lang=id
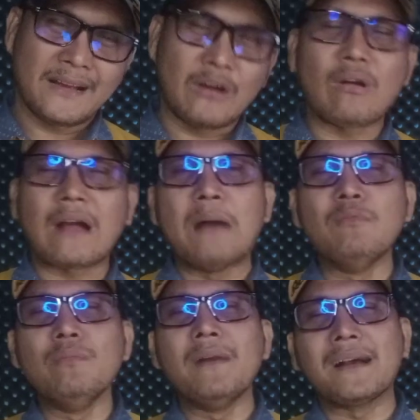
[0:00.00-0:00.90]
Kalau
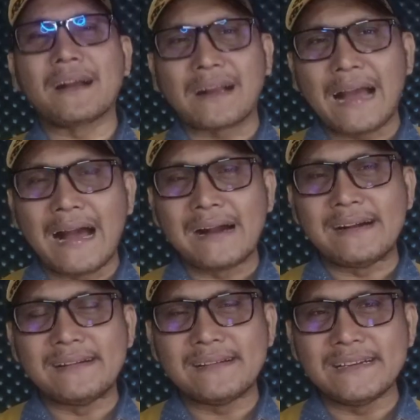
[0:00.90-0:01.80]
kamu mengekang,
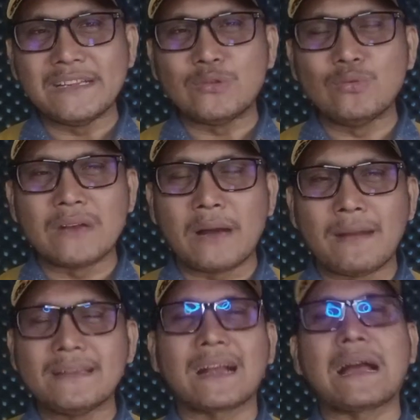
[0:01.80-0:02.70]
itu
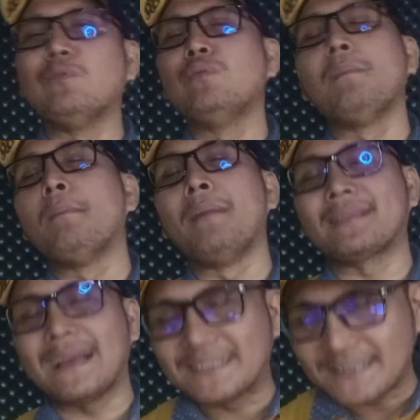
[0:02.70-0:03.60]
namanya kamu
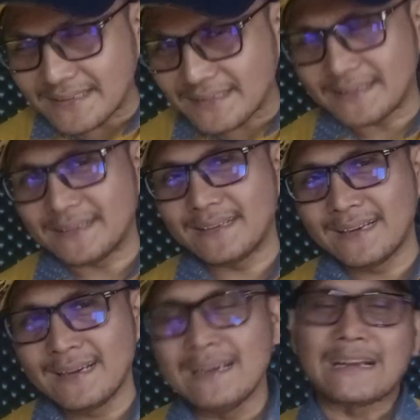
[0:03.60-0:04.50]
membatasi.
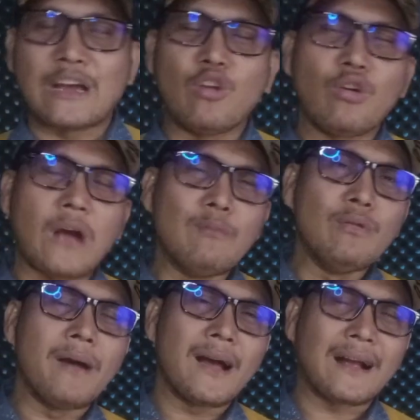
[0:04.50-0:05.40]
Kalau
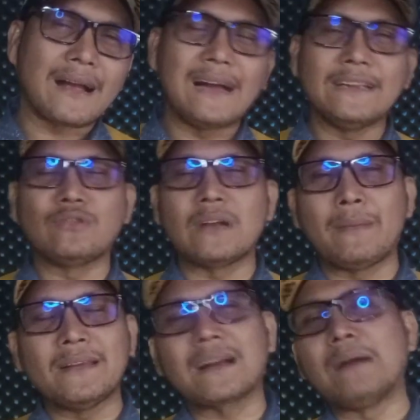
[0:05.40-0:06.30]
kamu mengekang, itu
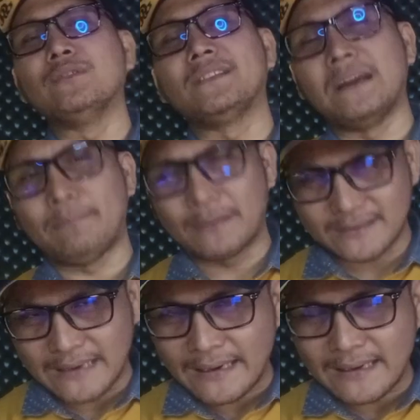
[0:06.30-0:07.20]
namanya kamu tidak
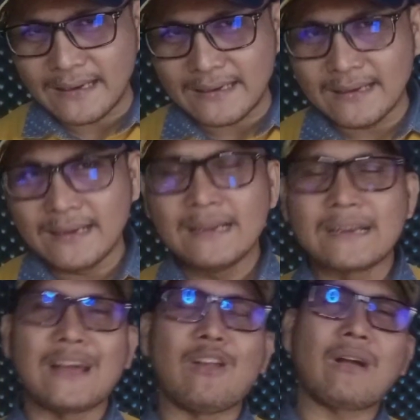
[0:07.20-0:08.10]
percaya.
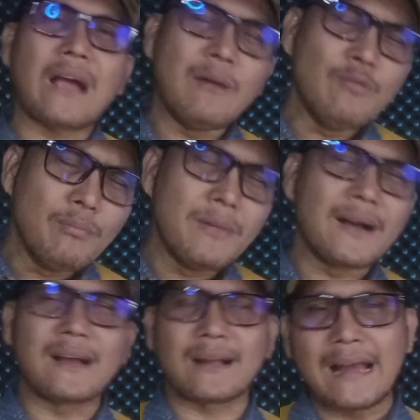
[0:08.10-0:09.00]
Kalau kamu
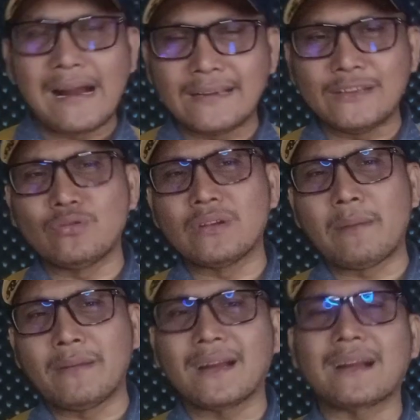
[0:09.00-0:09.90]
mengekang, itu
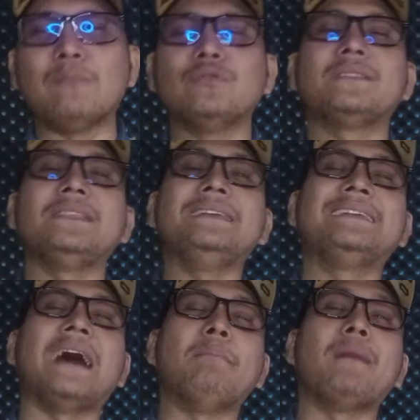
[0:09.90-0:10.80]
namanya kamu
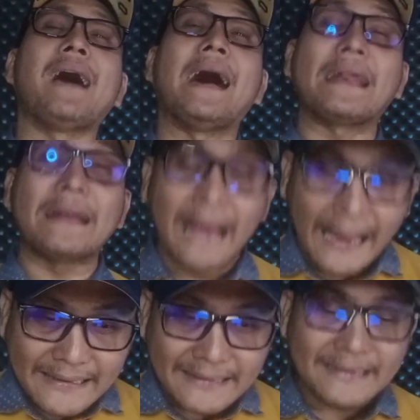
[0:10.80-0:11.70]
tidak
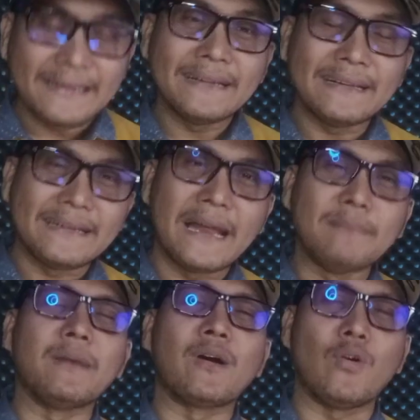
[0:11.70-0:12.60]
menghargai
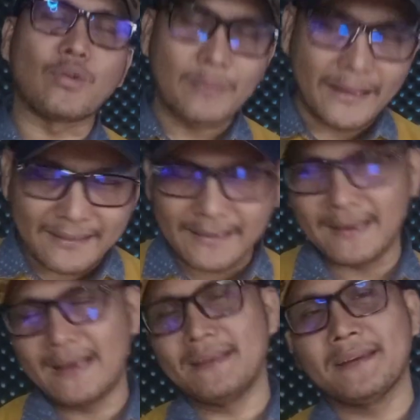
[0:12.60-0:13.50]
dan menghormati
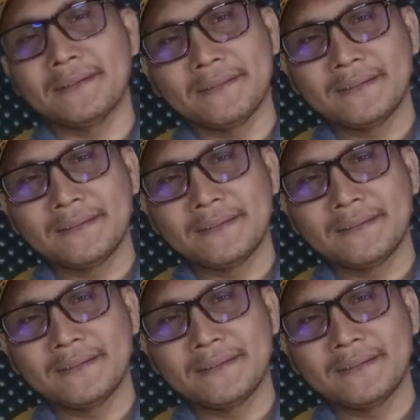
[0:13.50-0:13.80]
dianya.